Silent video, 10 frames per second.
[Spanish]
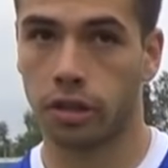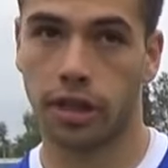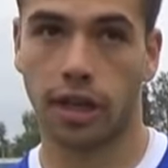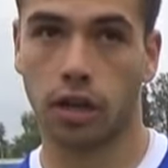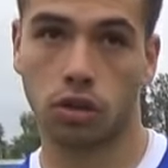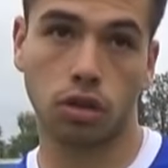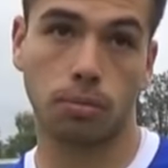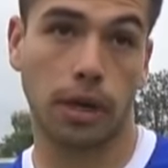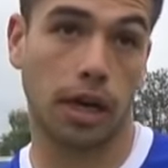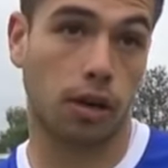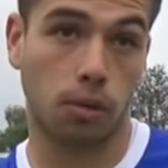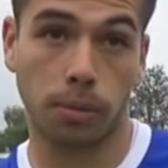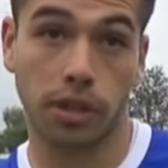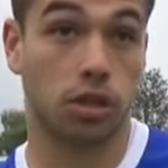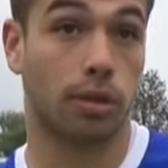deja todo para
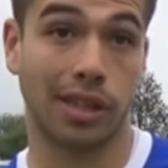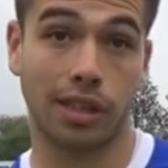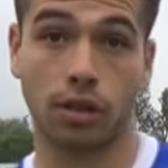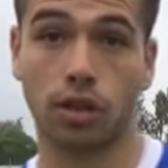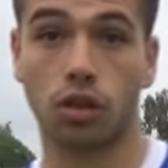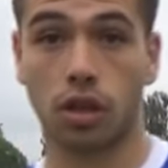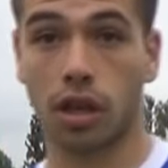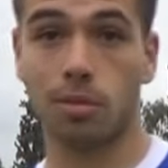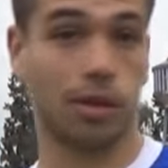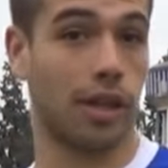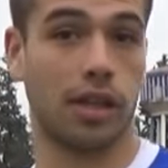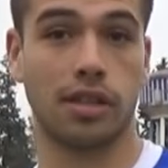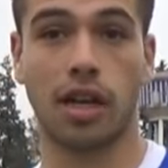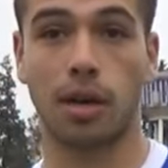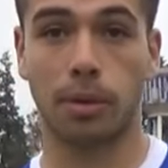cumplir ese objetivo que todos queremos, que es
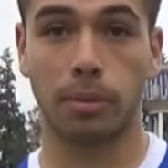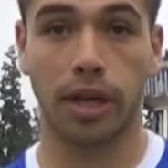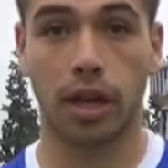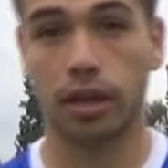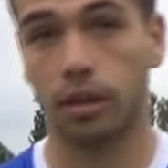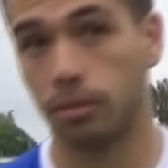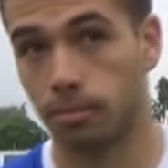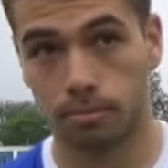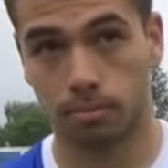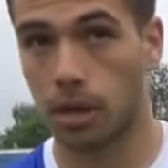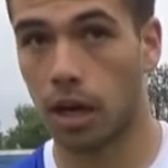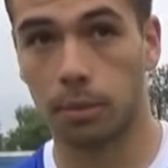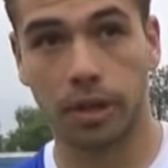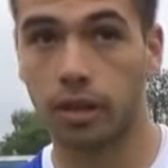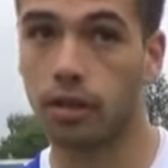llegar a primera. Y para
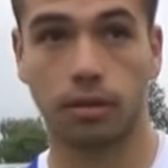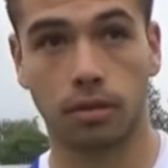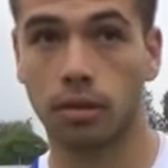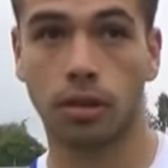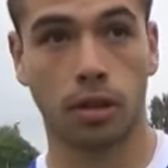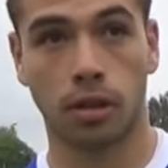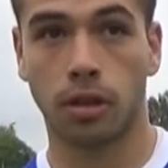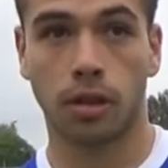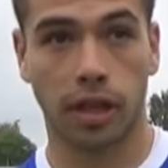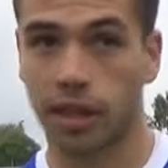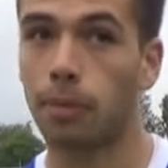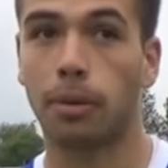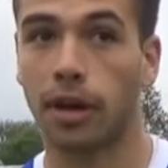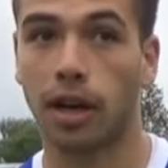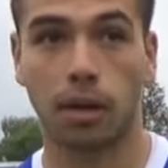mí está
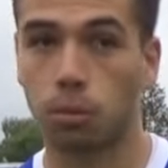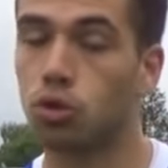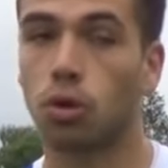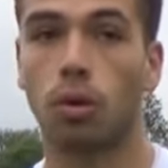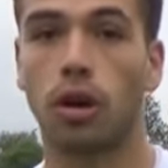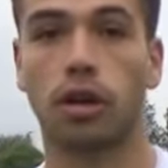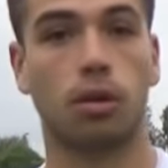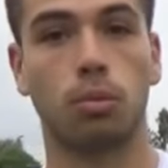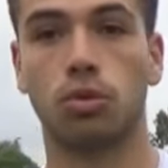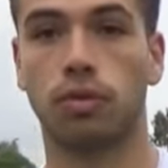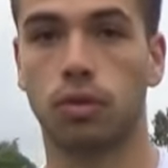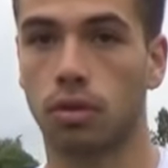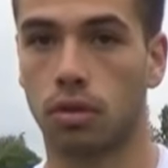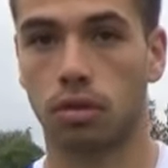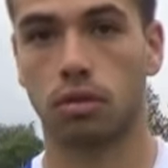para, hay muchos jugadores con mucho futuro.